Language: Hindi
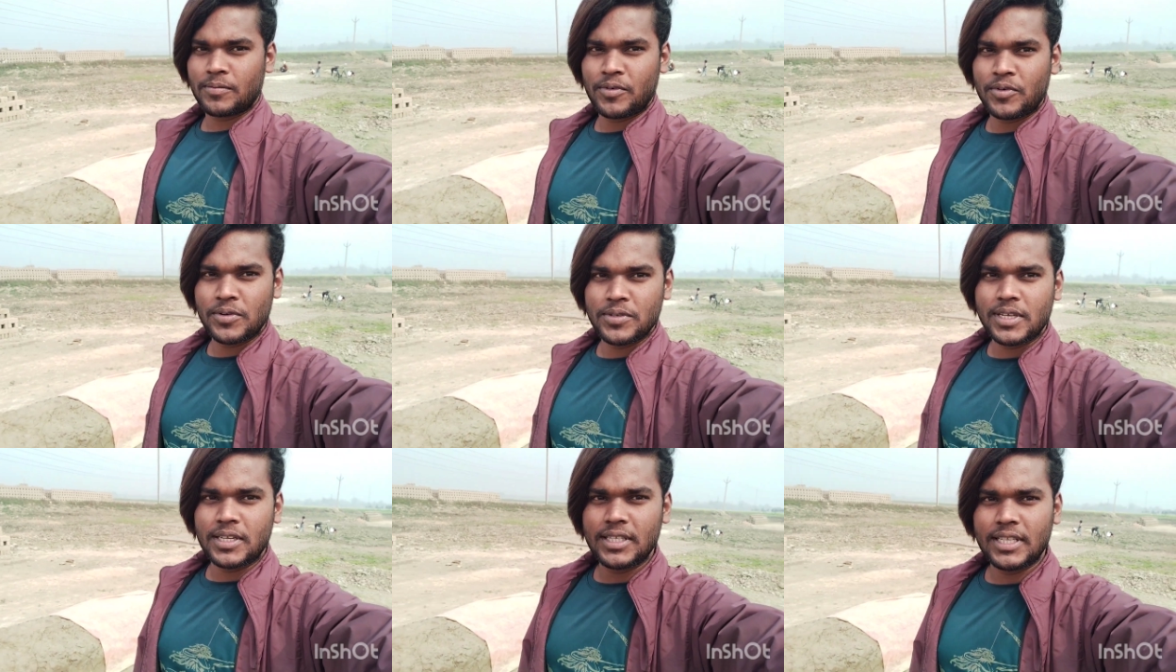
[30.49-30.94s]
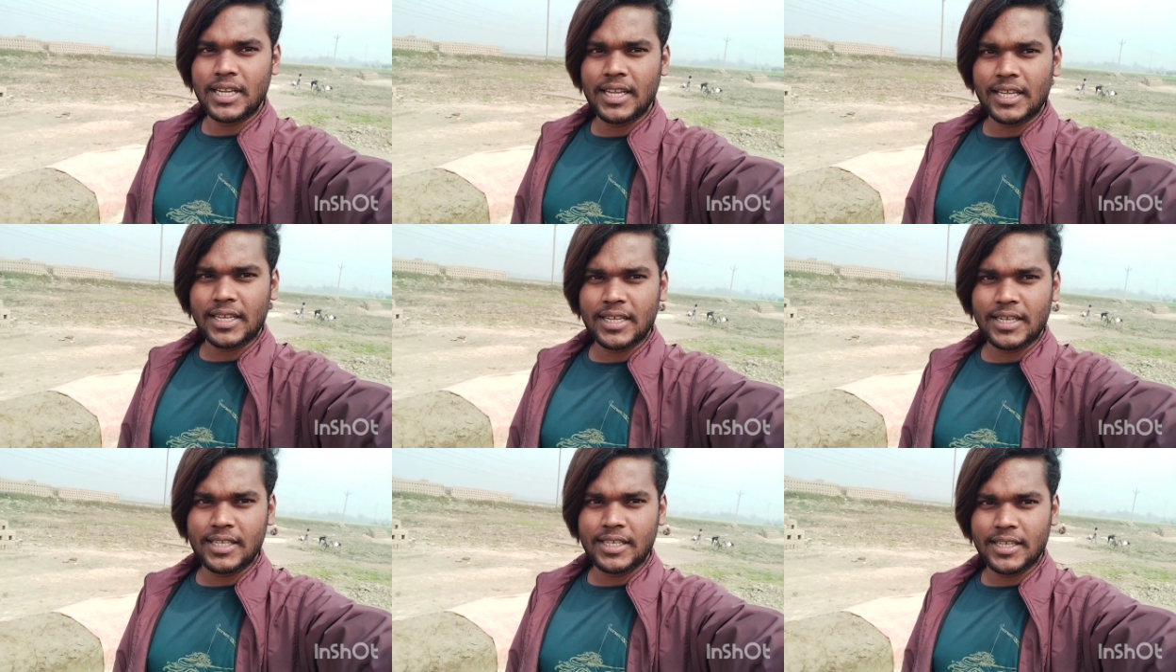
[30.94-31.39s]
भोजन
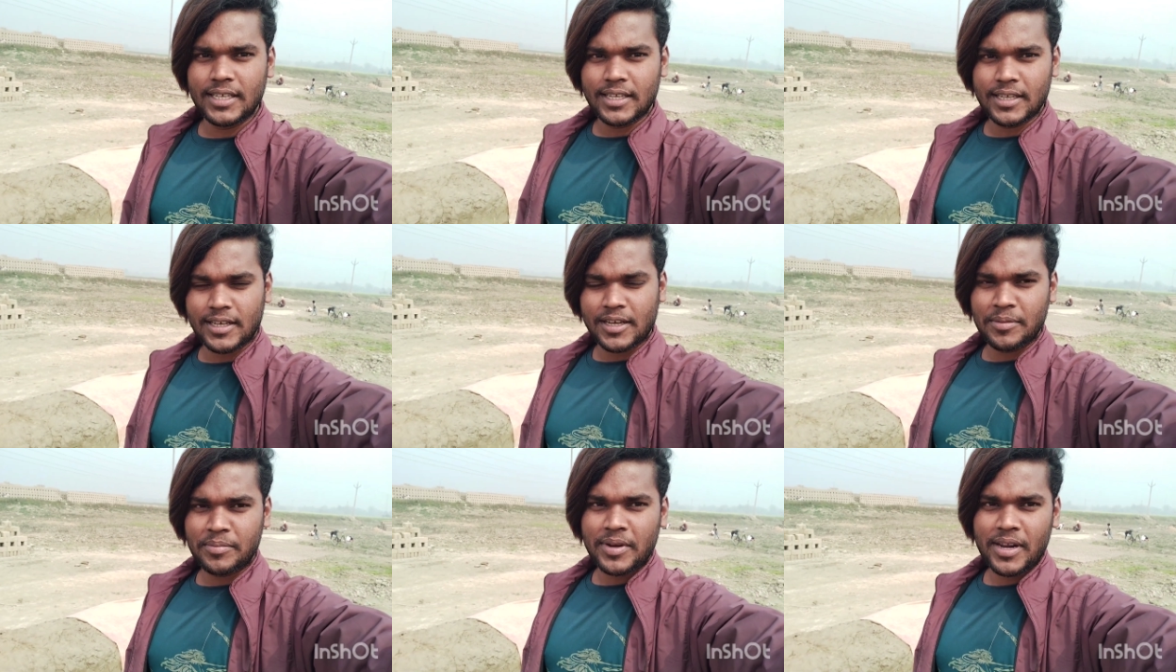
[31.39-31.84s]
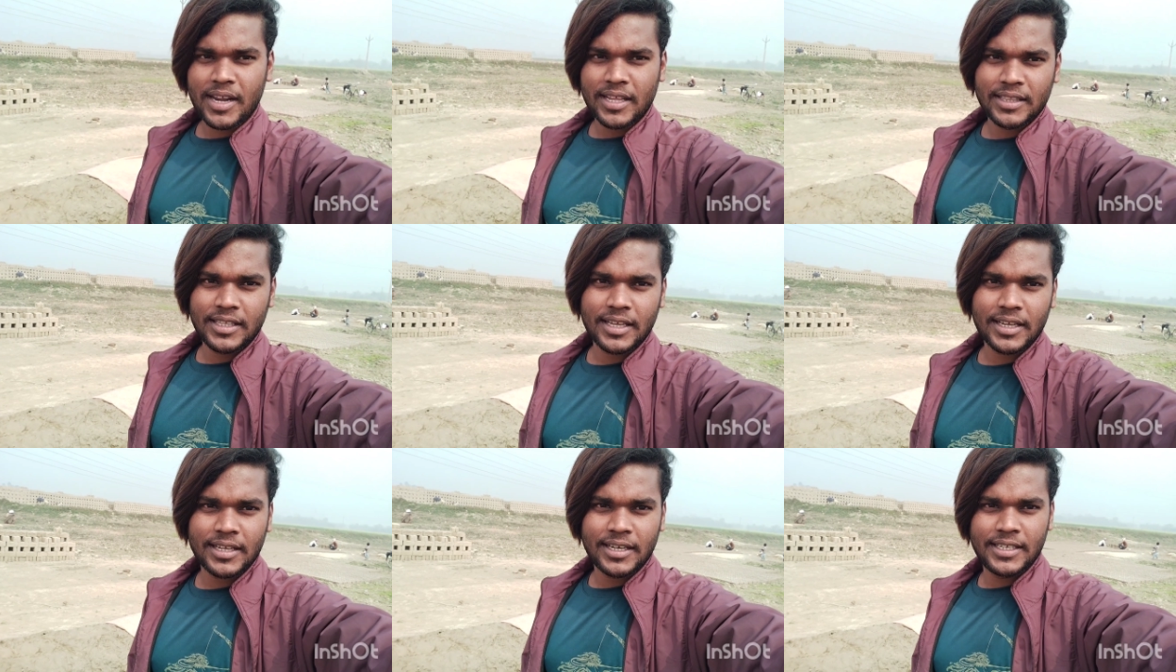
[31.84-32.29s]
देने के लिए कपड़ा
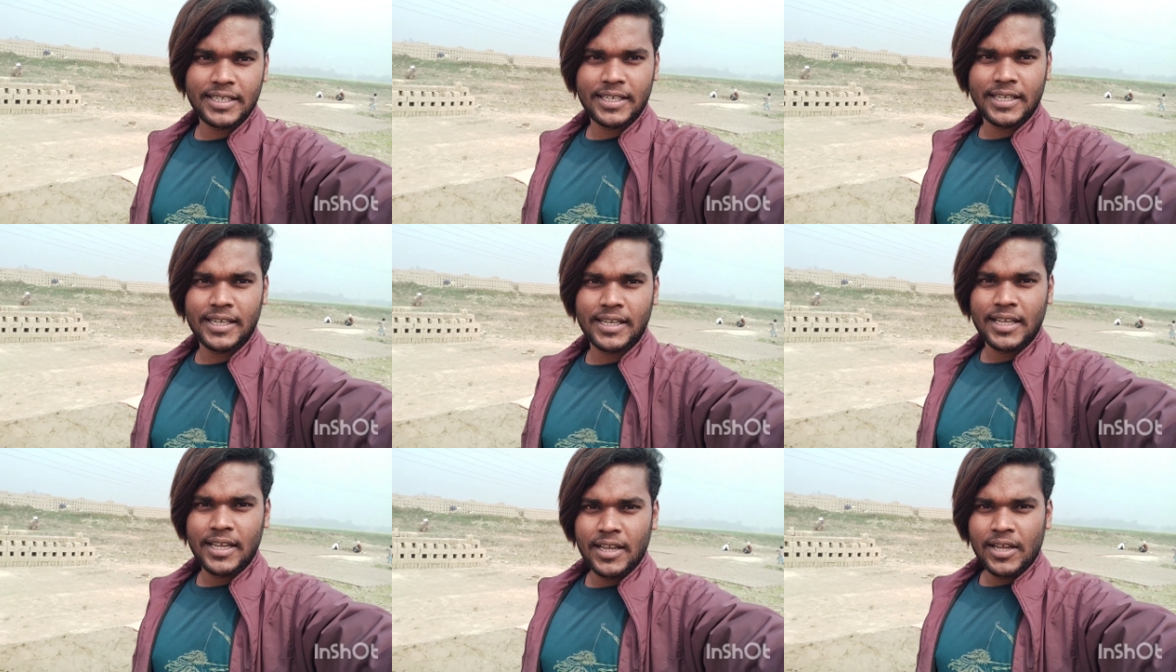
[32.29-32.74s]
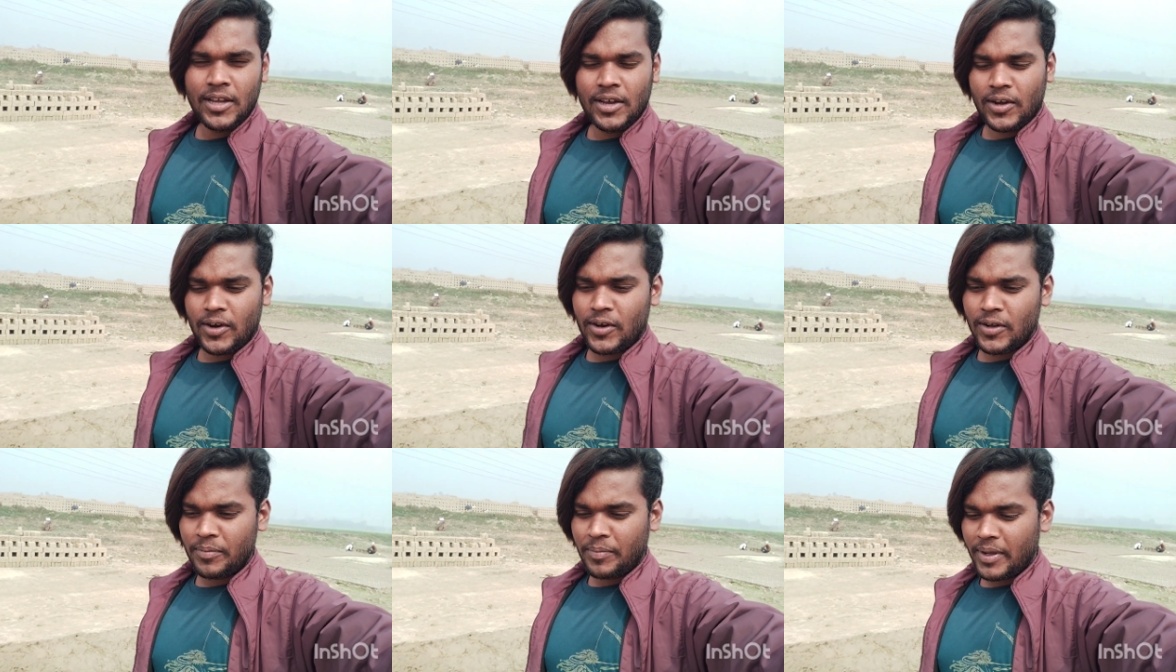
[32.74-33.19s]
लता के लिए
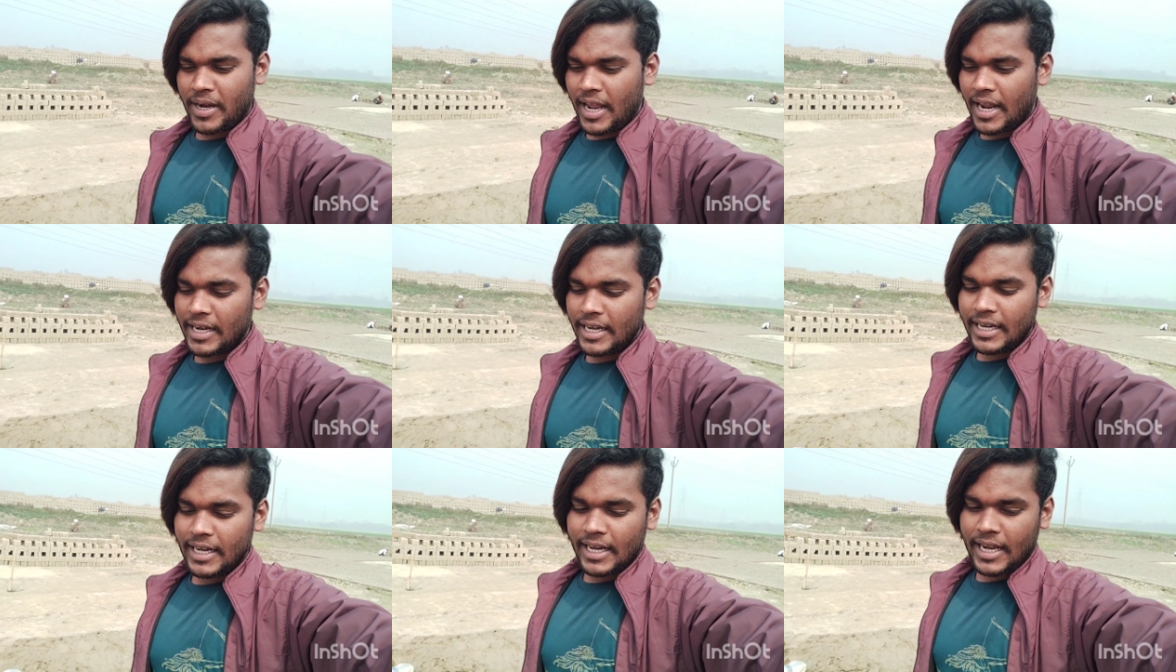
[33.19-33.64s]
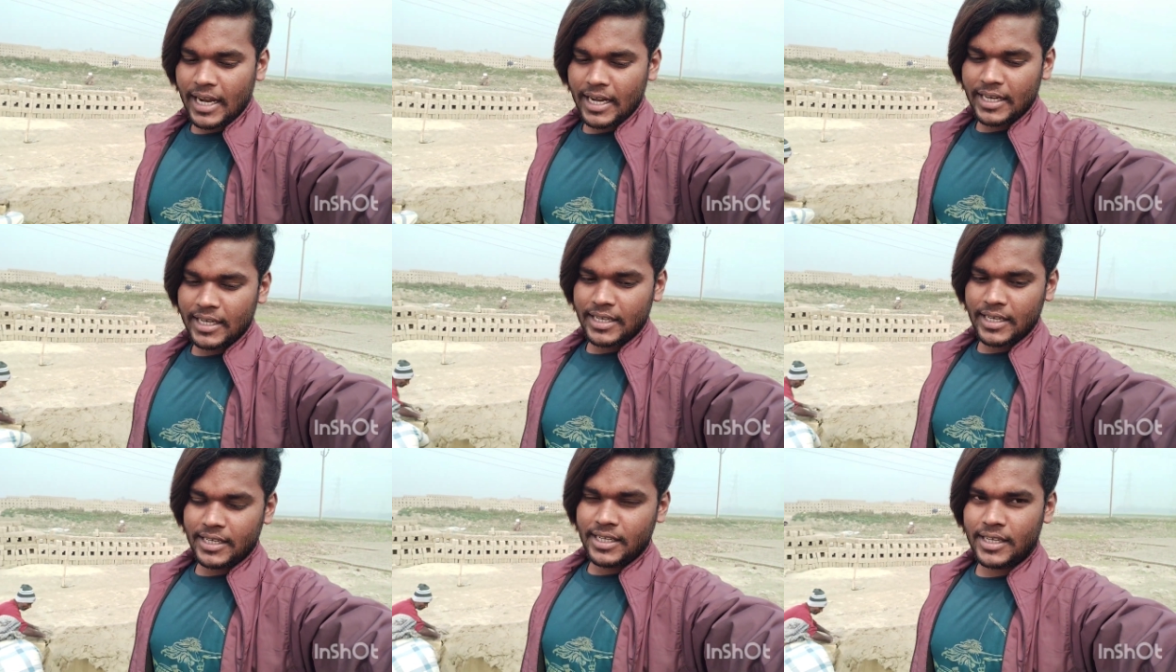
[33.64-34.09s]
और पढ़ाने
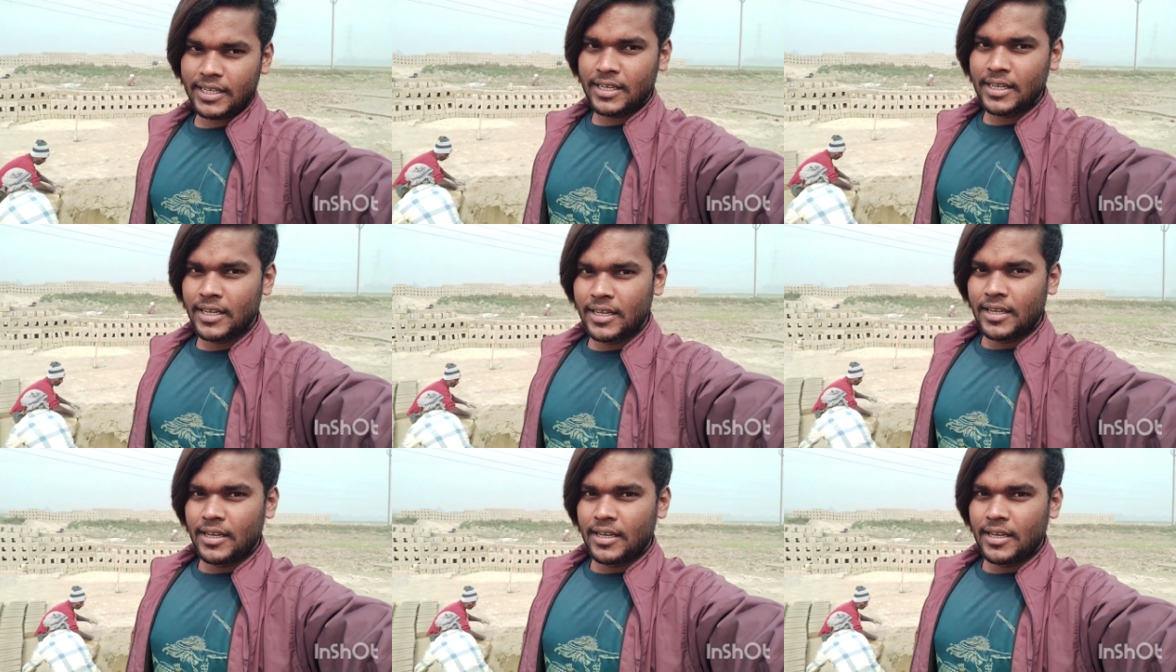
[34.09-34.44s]
लिखाने के लिए